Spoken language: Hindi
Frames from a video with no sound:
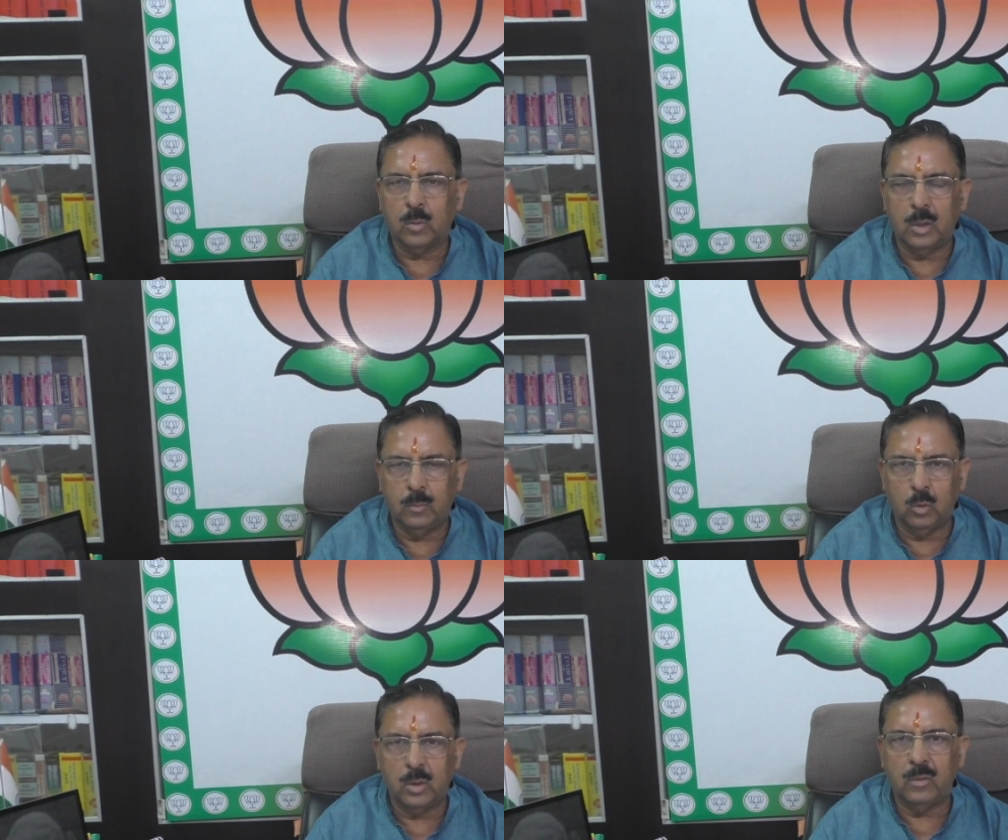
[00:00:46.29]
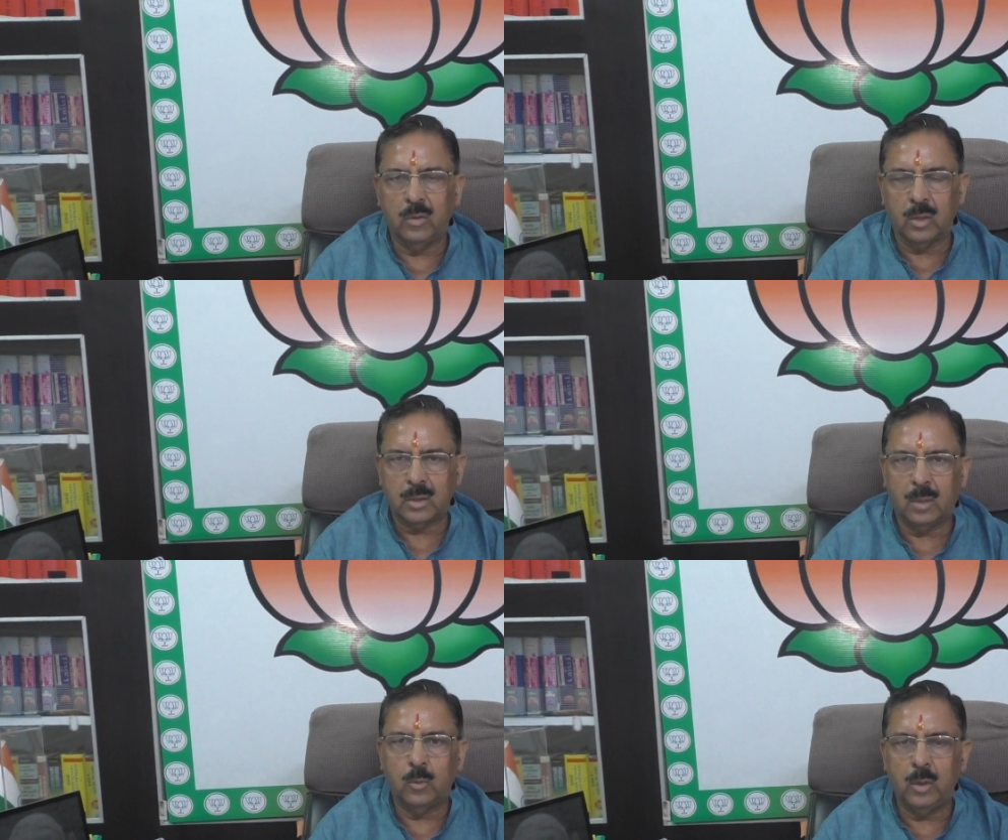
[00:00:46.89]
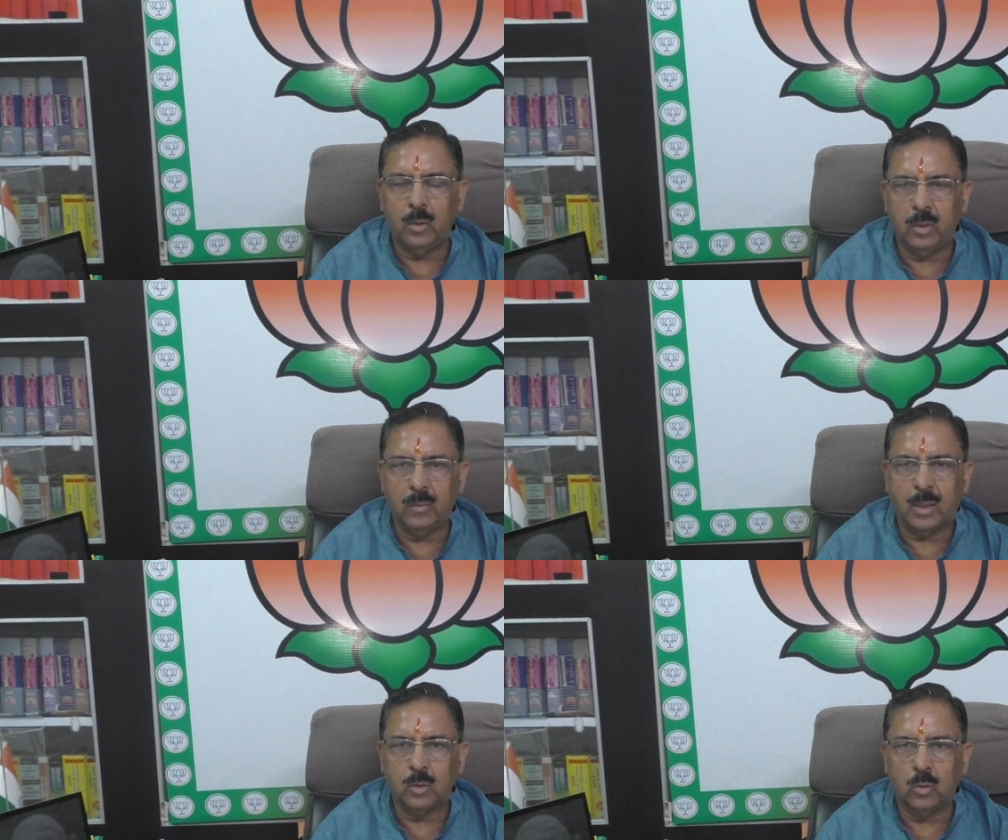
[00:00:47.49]
कोई भूख की व्यवस्था पूरी होनी
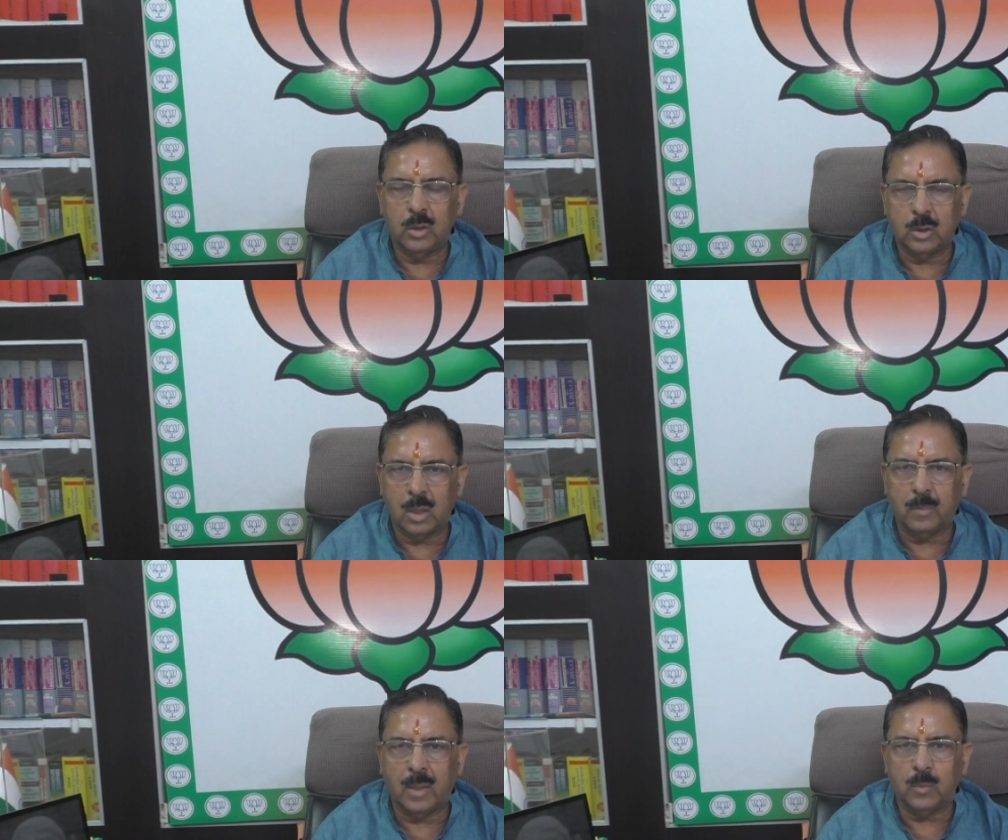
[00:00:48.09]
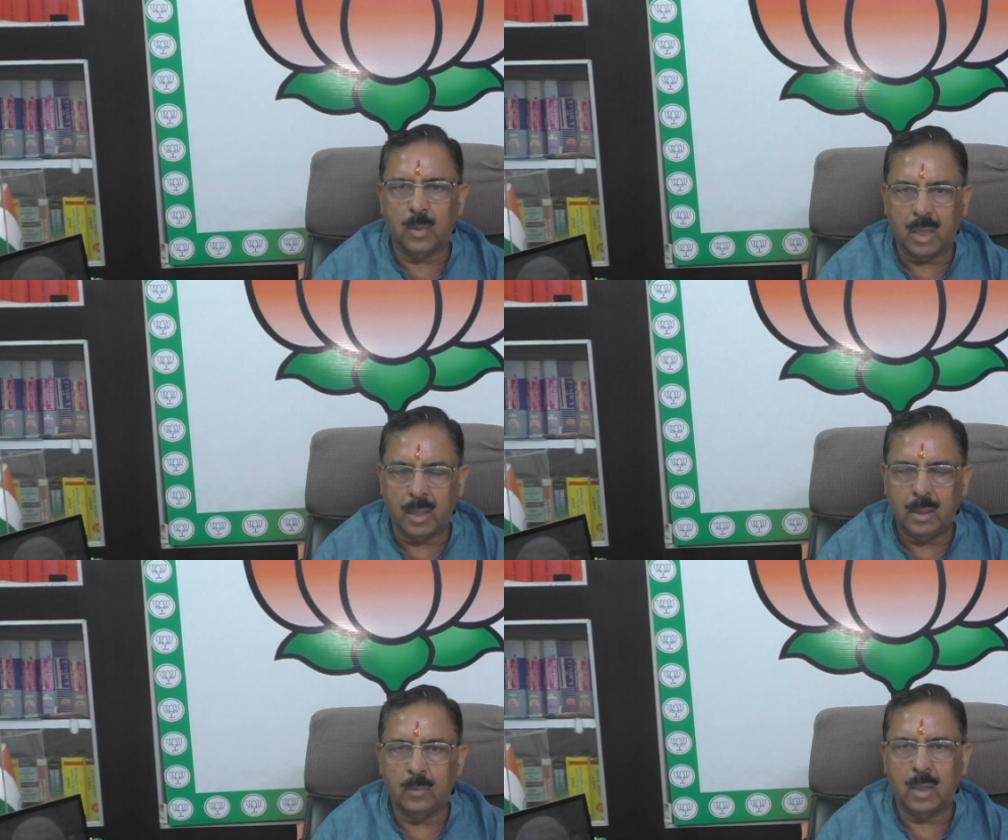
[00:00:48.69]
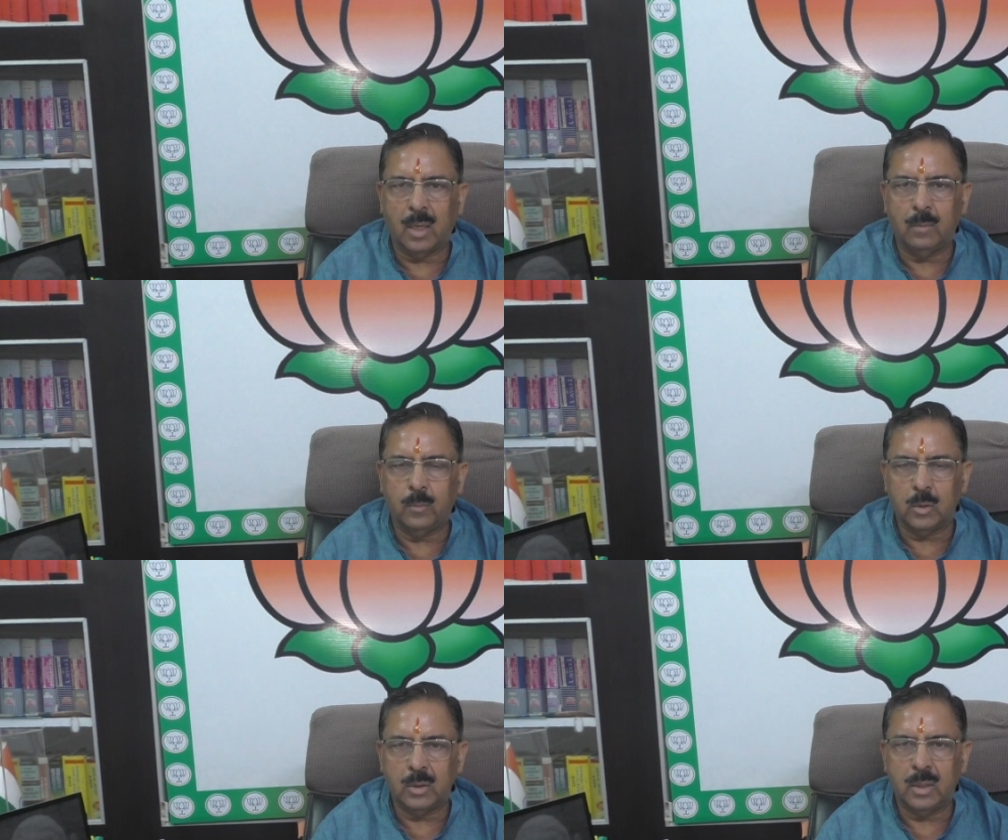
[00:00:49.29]
बात हो जिसके पास मकान नहीं मकान
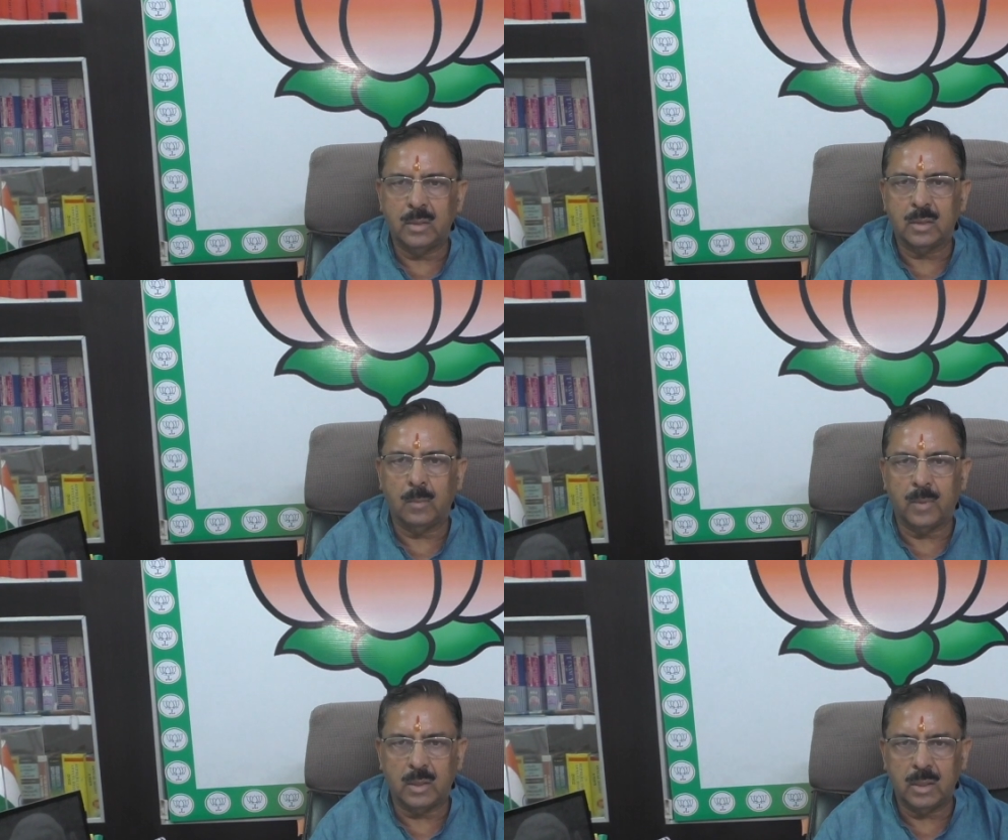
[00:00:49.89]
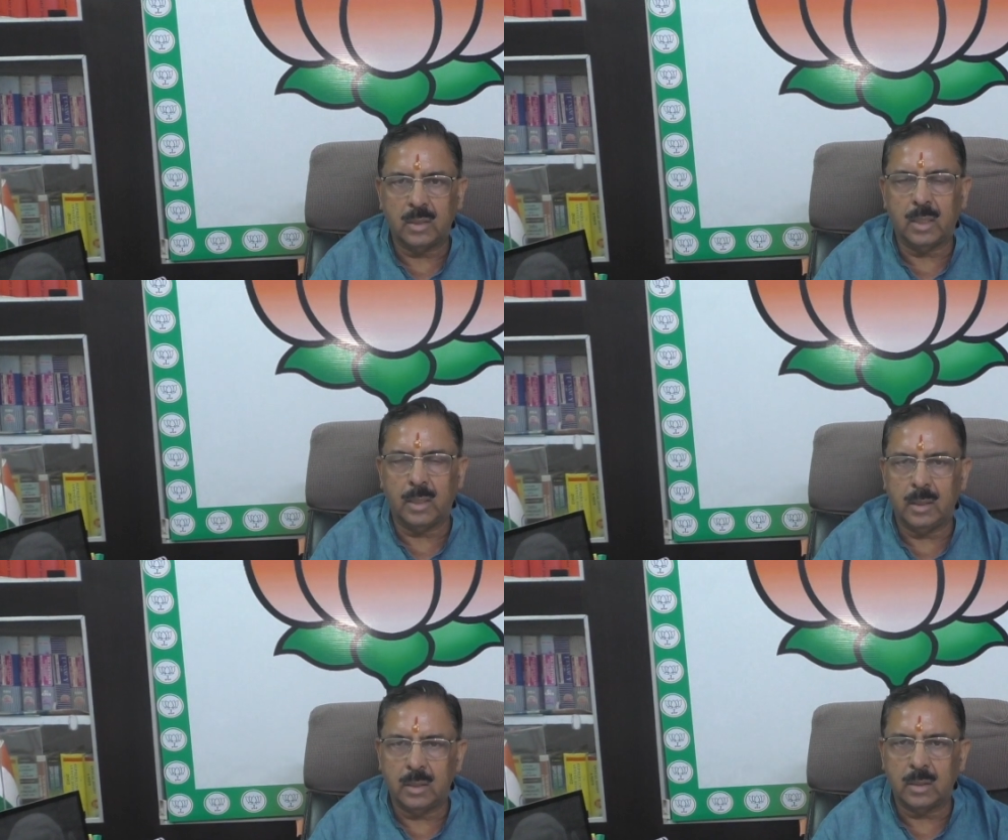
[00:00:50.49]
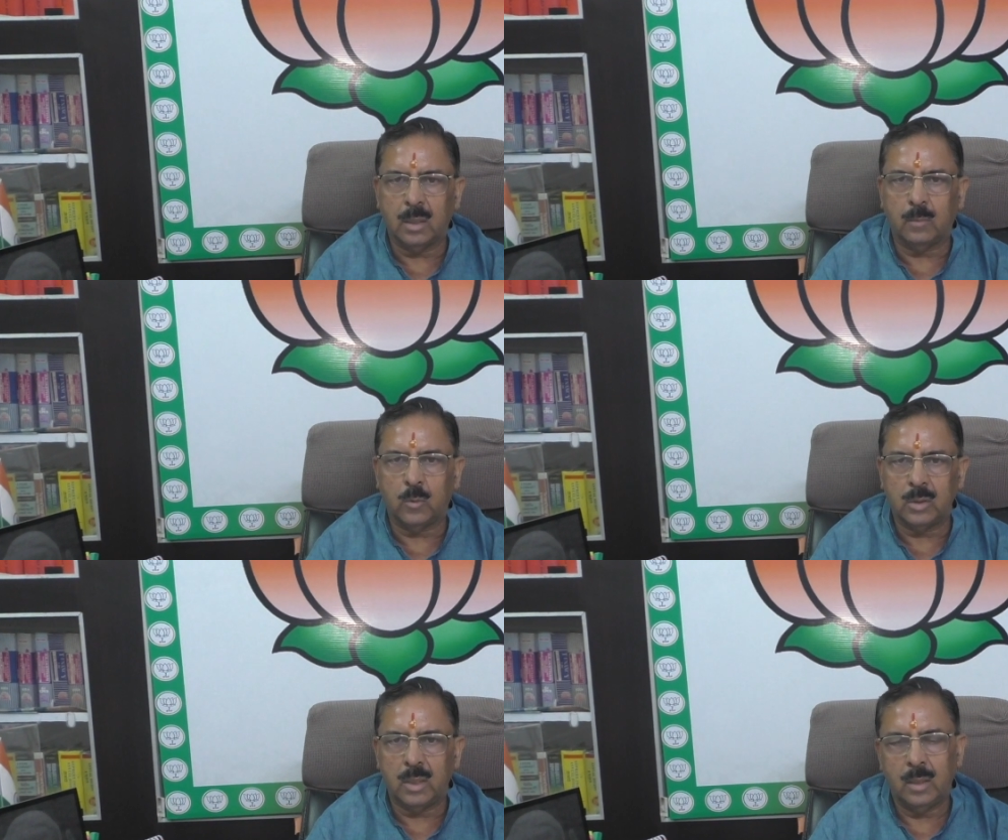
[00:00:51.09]
पहुँचे जिसके पास शिक्षा नहीं शिक्षा
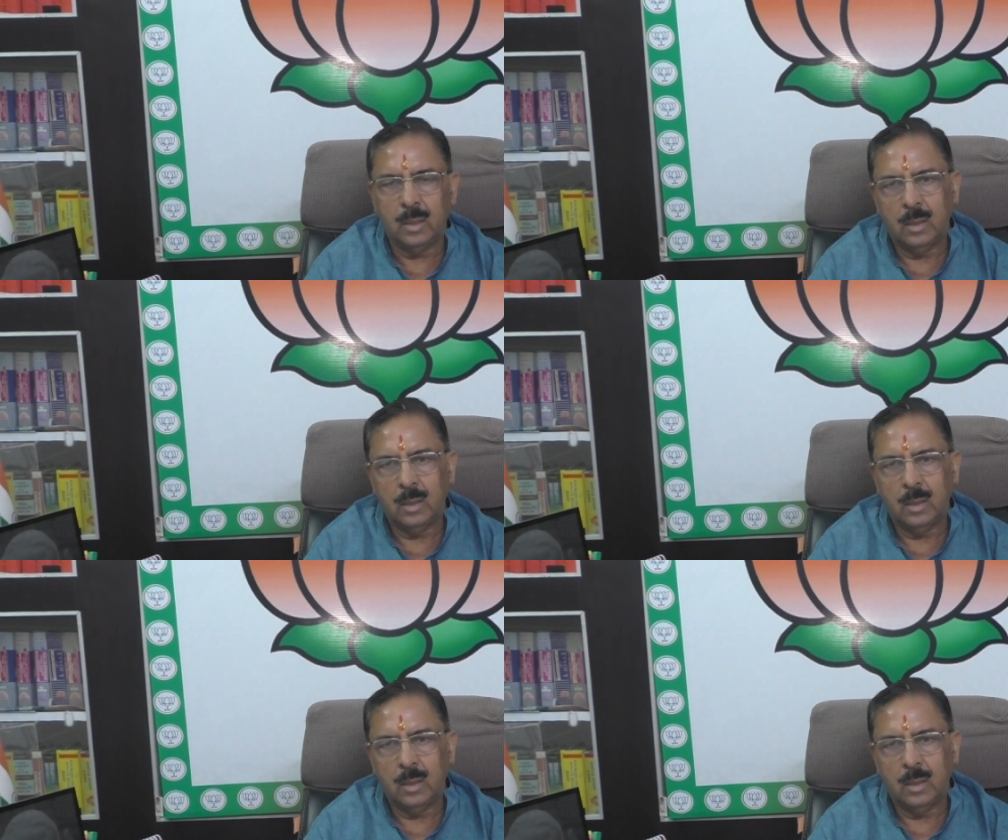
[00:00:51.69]
पहुँचे